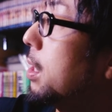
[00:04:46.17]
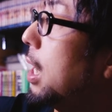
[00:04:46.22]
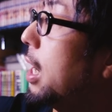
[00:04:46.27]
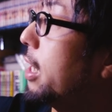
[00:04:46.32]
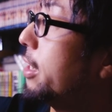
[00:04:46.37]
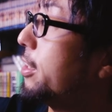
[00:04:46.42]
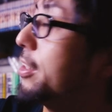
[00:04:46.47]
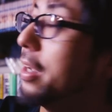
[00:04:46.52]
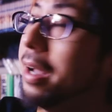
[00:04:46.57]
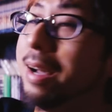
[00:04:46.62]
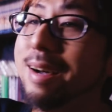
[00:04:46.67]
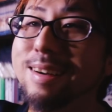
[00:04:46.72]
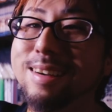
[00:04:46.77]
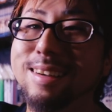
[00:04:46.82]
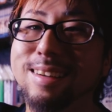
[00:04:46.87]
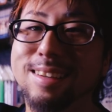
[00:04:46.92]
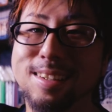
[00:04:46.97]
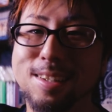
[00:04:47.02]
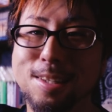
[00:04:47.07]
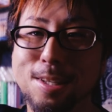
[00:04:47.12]
明日、
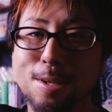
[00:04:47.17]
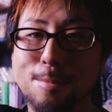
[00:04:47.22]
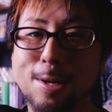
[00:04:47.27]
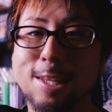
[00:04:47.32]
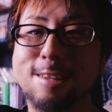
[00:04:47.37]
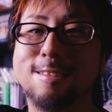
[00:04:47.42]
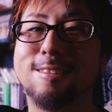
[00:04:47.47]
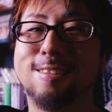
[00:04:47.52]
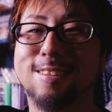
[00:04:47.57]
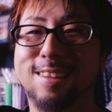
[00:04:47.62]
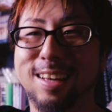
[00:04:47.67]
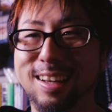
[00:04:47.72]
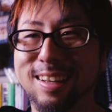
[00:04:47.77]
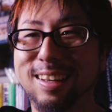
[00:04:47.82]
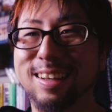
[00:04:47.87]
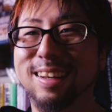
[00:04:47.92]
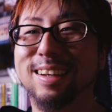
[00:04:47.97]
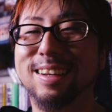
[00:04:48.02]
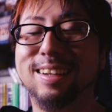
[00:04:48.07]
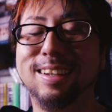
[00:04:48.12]
出ますので、
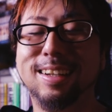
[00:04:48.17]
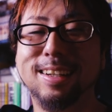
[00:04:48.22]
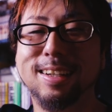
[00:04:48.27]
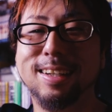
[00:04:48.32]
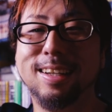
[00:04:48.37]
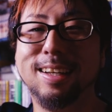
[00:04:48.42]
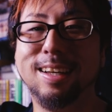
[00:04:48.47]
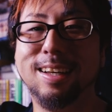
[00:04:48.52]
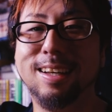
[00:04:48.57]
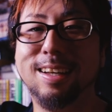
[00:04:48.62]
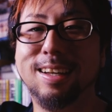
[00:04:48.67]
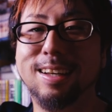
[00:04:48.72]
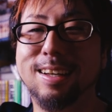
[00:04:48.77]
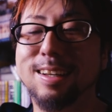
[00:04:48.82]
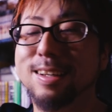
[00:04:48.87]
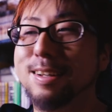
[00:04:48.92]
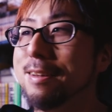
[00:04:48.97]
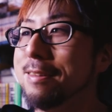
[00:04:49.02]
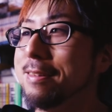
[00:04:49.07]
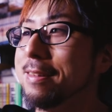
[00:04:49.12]

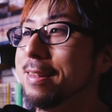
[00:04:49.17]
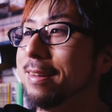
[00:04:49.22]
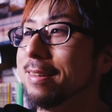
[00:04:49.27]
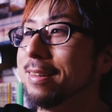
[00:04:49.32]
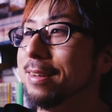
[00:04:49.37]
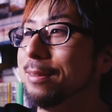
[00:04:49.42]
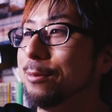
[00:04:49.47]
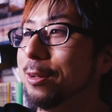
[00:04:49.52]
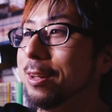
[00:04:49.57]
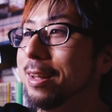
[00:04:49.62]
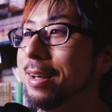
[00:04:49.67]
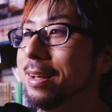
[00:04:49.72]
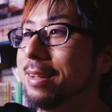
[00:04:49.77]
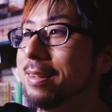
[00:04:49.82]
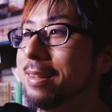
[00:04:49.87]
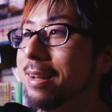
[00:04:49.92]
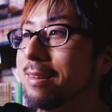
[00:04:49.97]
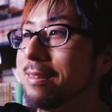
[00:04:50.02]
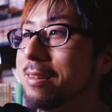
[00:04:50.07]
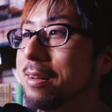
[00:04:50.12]
えー、リスナーさんもね
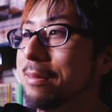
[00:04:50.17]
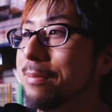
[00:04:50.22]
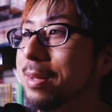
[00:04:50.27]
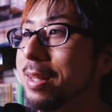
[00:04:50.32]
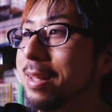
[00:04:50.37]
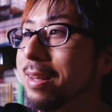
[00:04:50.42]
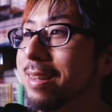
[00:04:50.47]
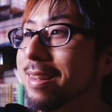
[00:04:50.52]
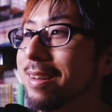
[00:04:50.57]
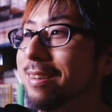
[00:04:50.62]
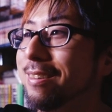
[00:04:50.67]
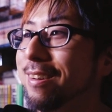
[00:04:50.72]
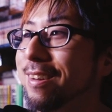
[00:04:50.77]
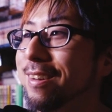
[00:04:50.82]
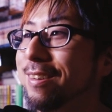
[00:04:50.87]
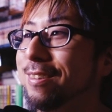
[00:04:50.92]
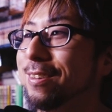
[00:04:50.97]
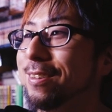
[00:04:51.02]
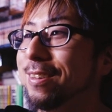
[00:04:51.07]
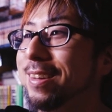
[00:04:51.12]
たくさん見に来てくれ
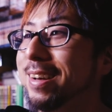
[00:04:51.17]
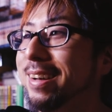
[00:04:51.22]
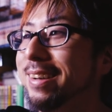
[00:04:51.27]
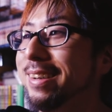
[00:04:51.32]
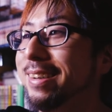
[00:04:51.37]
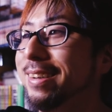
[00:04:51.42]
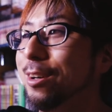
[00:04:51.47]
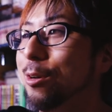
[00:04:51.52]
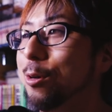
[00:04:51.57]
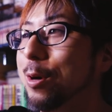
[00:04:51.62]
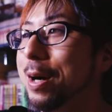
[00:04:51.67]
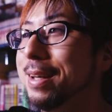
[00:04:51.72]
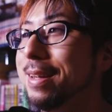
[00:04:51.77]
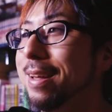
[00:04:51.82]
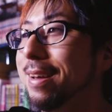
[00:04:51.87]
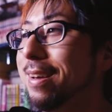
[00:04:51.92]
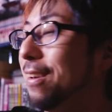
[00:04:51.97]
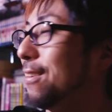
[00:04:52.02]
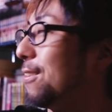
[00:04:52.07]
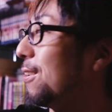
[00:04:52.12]
るのでお会い
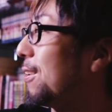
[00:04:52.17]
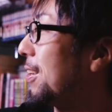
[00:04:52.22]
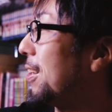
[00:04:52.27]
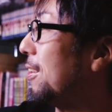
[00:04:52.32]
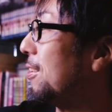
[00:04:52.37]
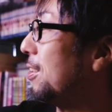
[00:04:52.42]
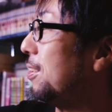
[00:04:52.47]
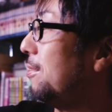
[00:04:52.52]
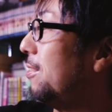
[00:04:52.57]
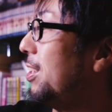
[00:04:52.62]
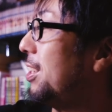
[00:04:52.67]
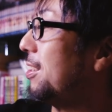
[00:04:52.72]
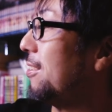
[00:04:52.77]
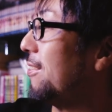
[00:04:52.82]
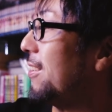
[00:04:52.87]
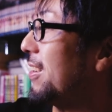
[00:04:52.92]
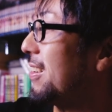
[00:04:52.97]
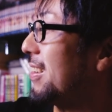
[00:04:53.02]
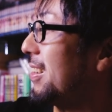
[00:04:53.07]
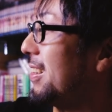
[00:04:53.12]
できるの楽しみにして
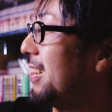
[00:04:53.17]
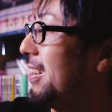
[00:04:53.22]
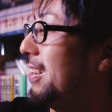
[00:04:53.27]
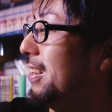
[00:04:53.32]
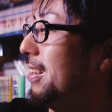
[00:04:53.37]
ます